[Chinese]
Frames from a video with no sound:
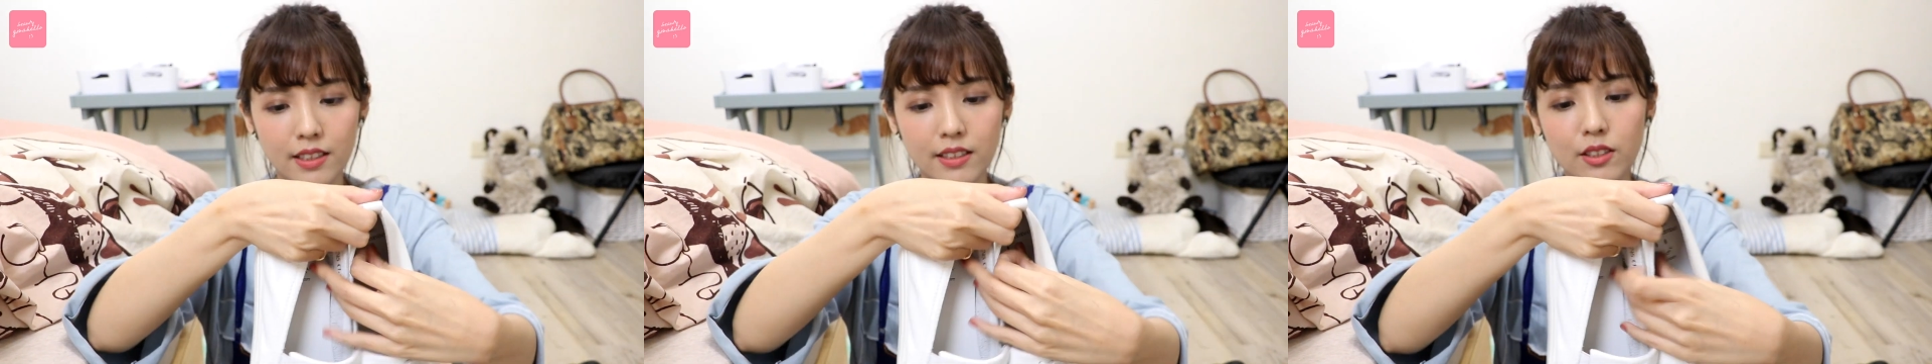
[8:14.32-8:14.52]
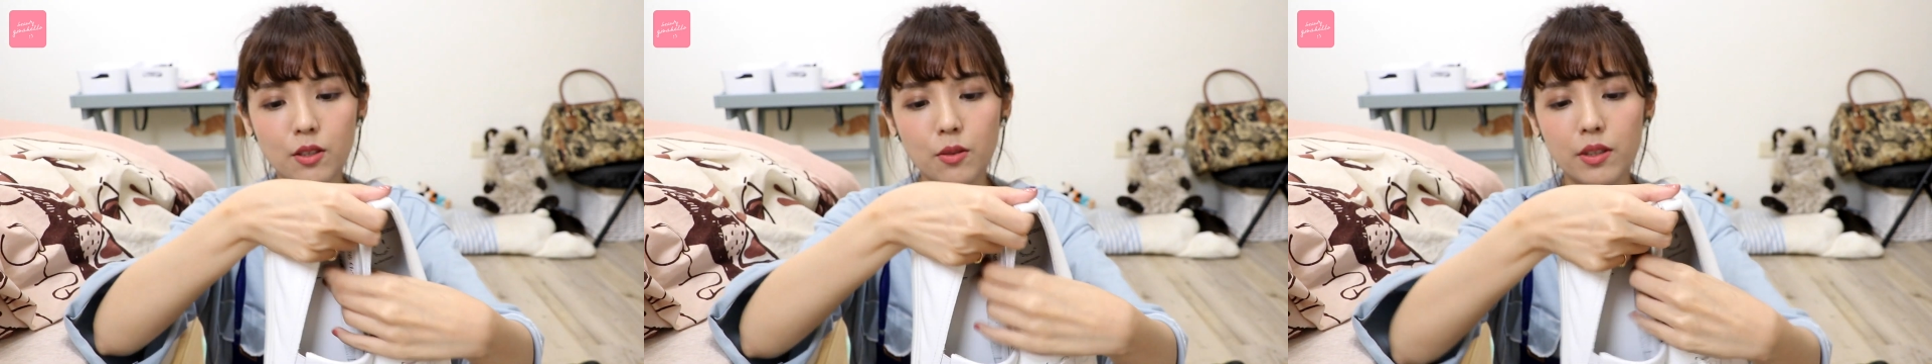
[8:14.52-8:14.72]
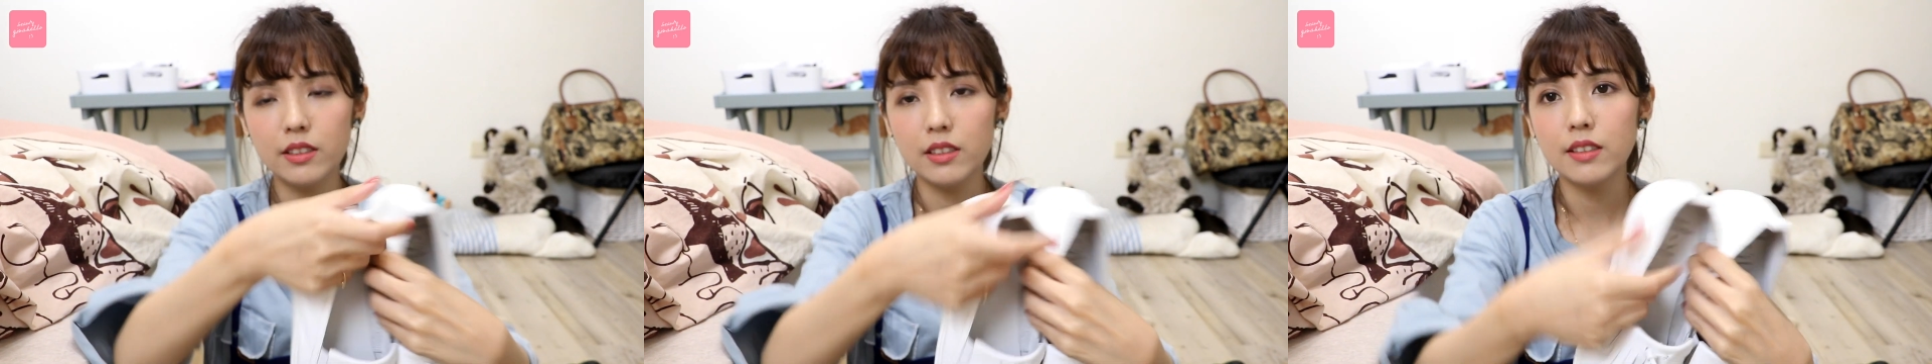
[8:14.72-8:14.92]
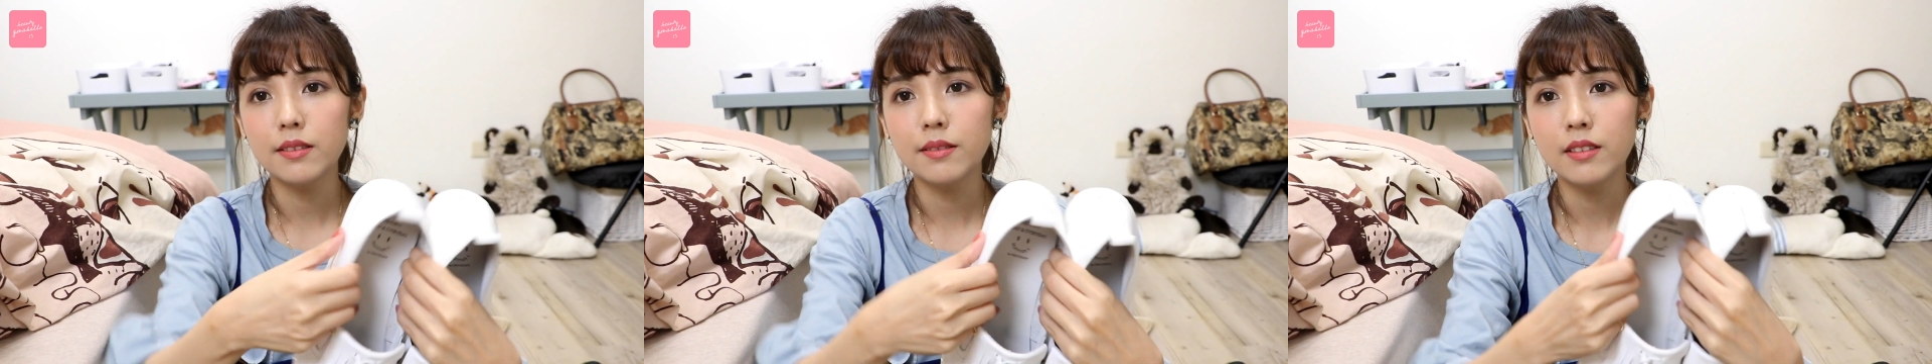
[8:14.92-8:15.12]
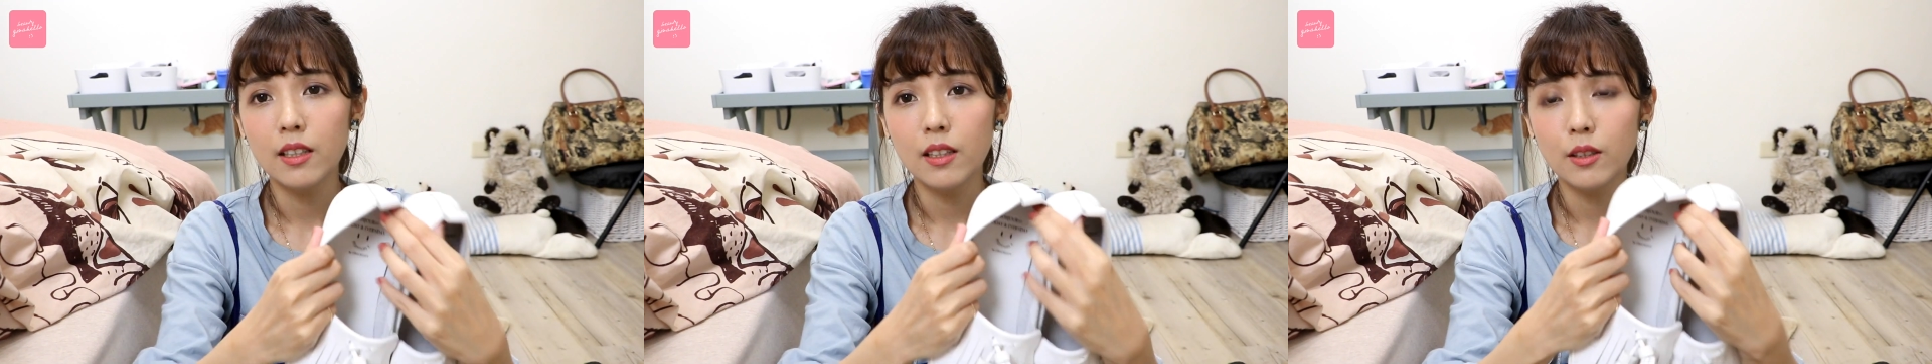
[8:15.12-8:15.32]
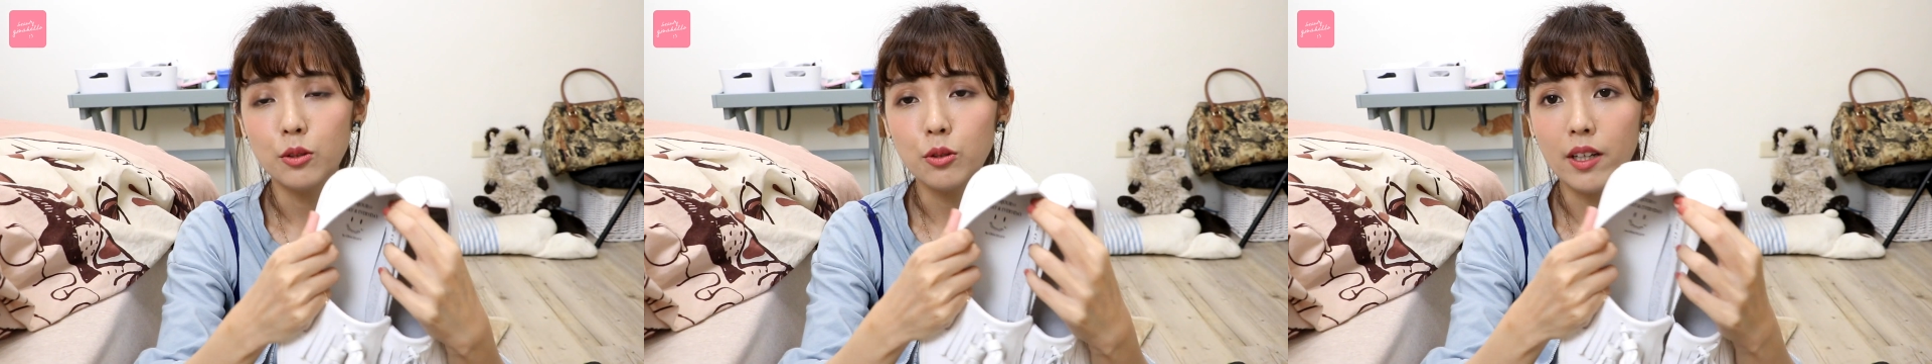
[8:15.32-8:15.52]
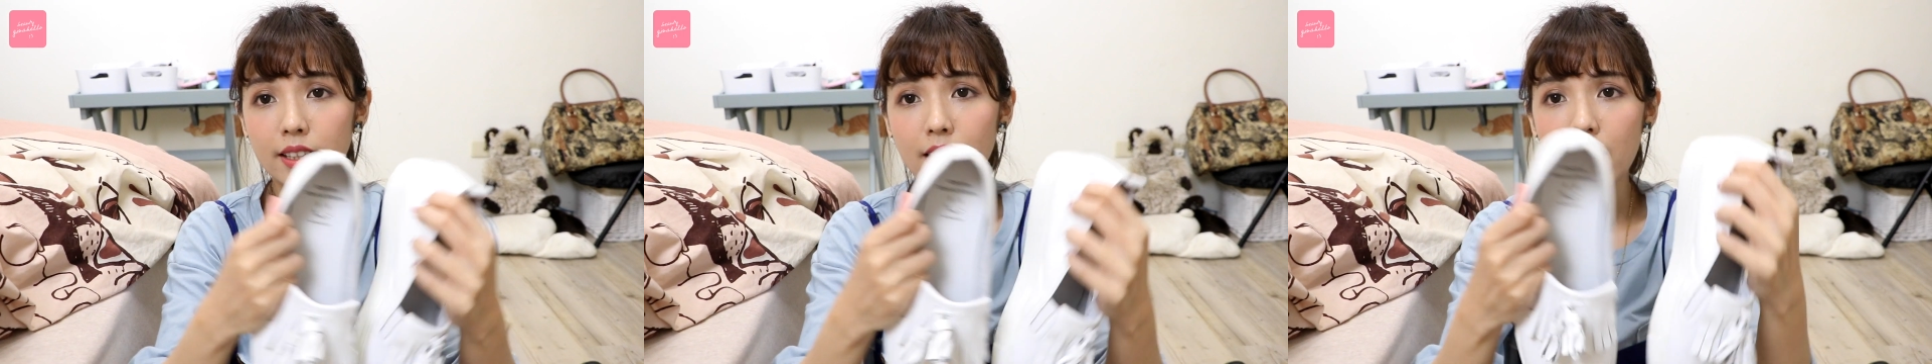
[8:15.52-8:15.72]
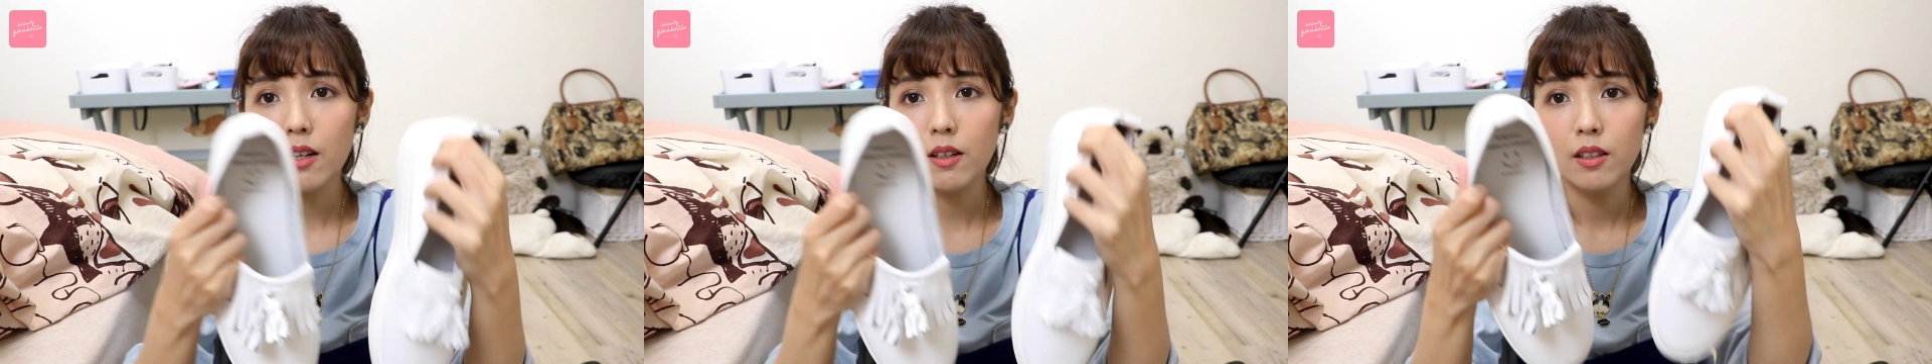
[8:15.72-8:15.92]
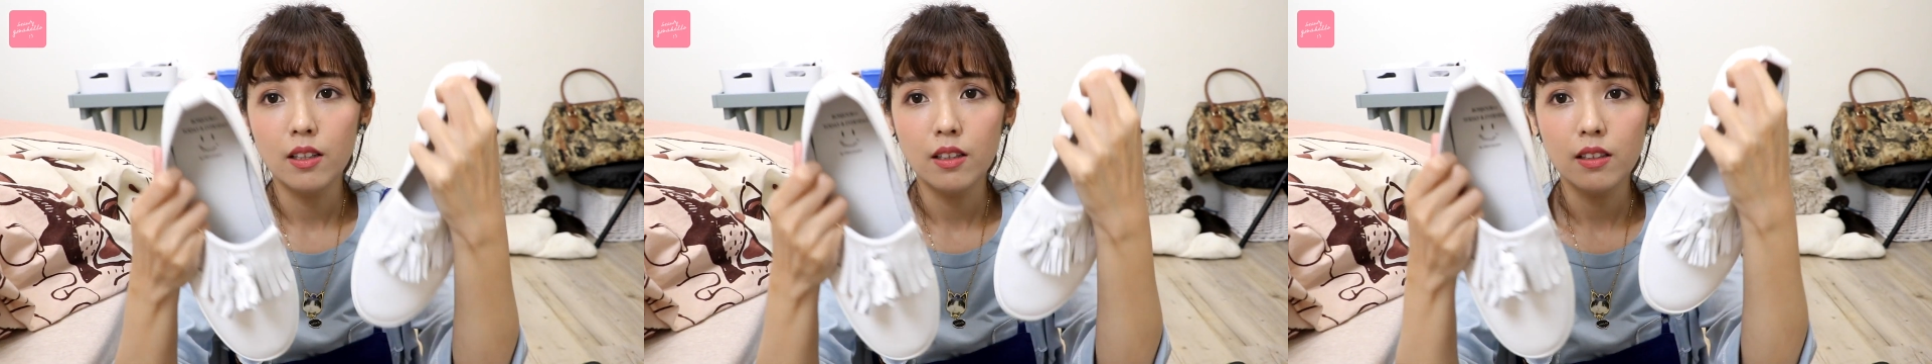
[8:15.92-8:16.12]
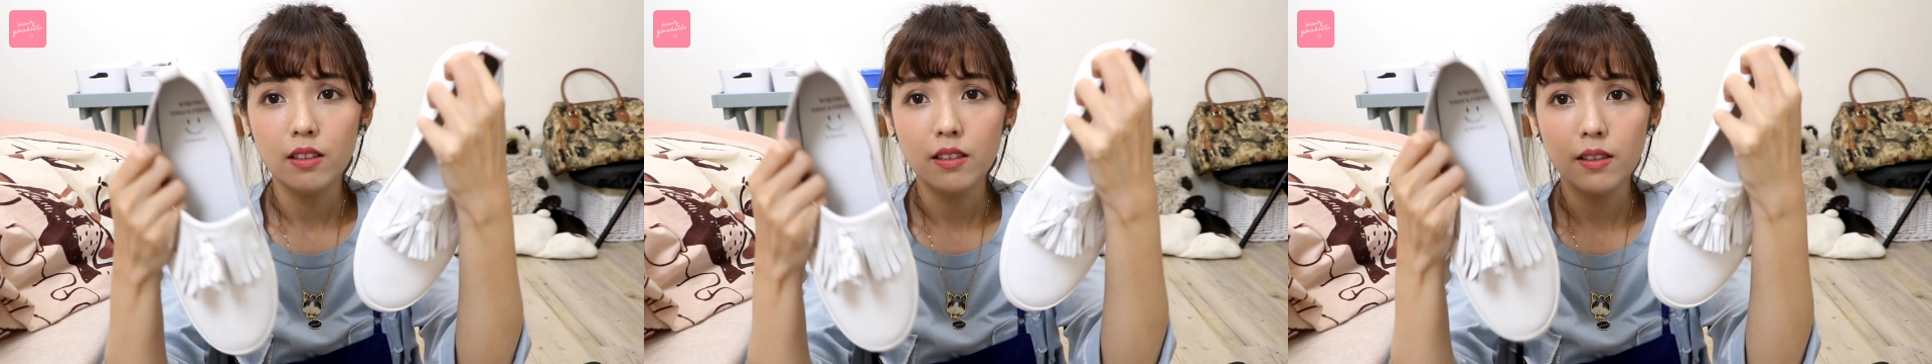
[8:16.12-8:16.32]
就我已经穿到
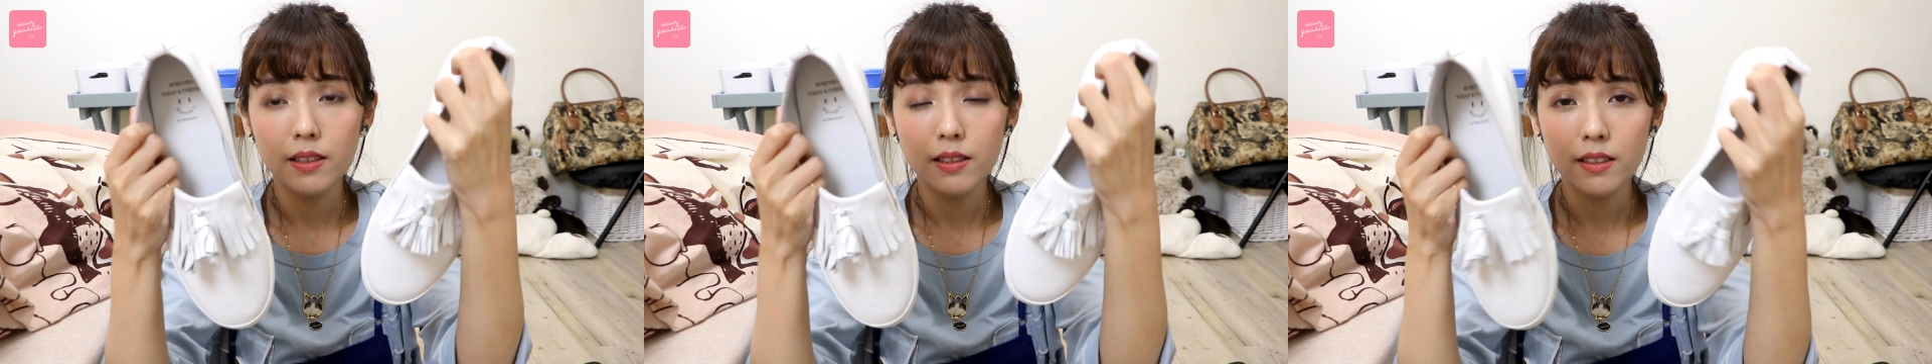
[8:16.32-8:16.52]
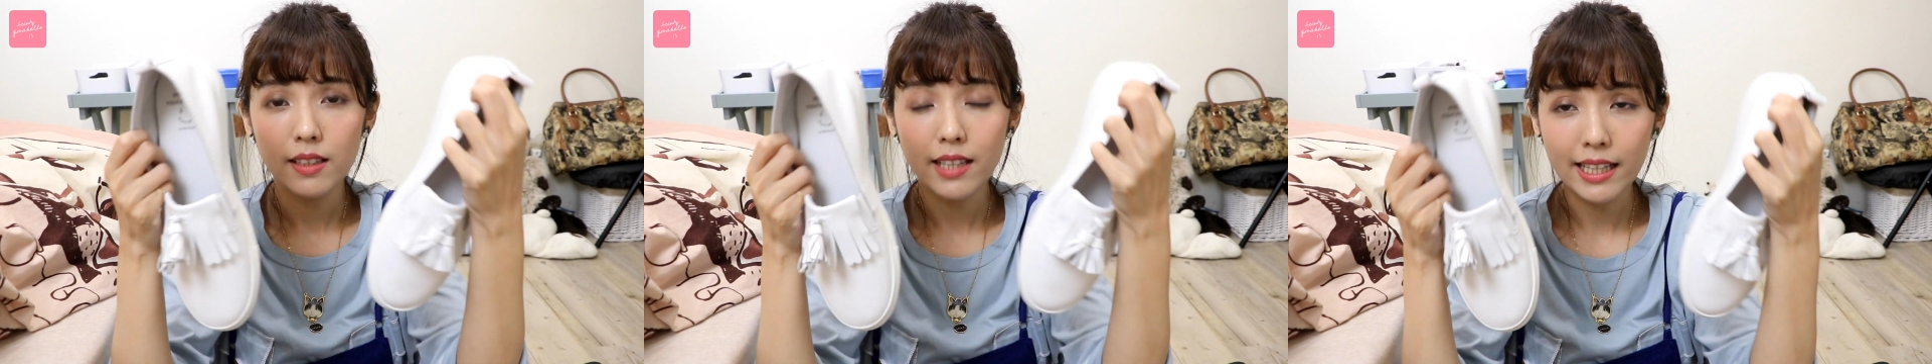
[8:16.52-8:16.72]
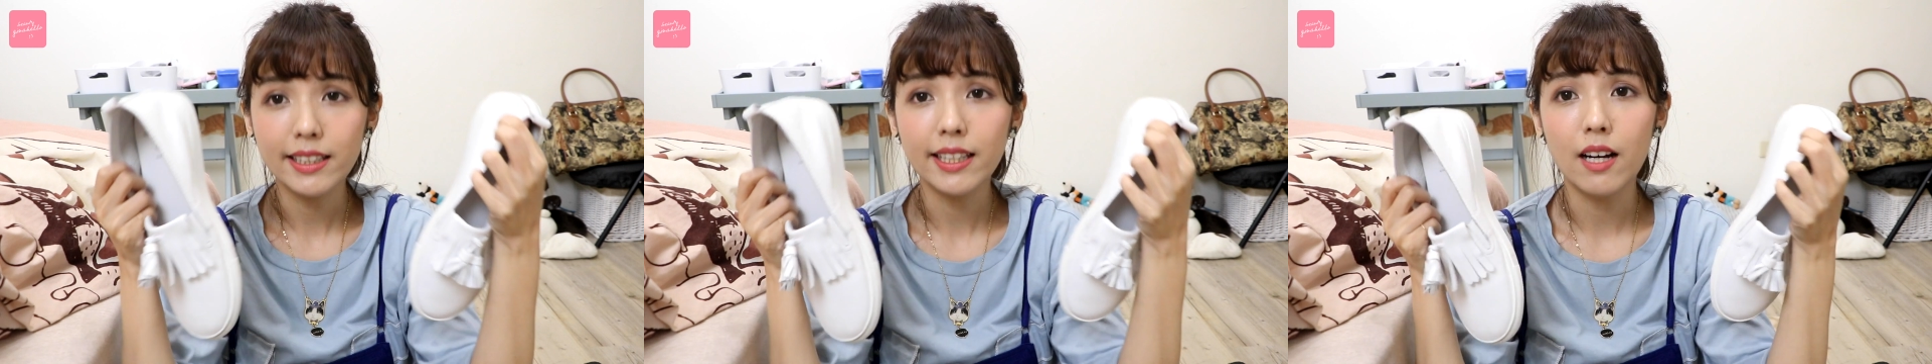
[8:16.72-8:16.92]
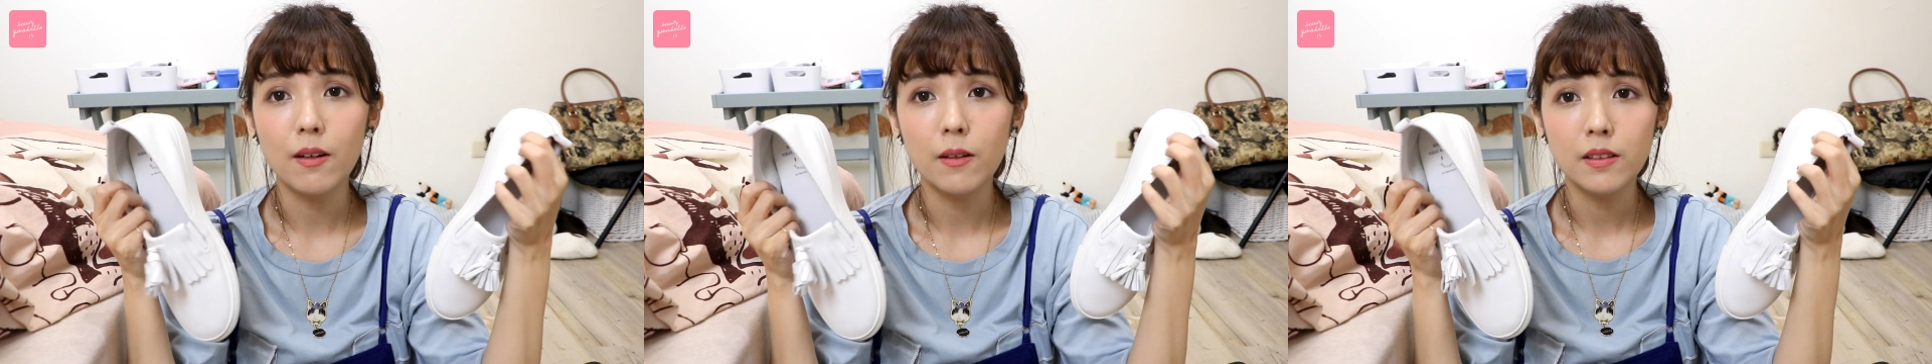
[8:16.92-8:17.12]
烂掉，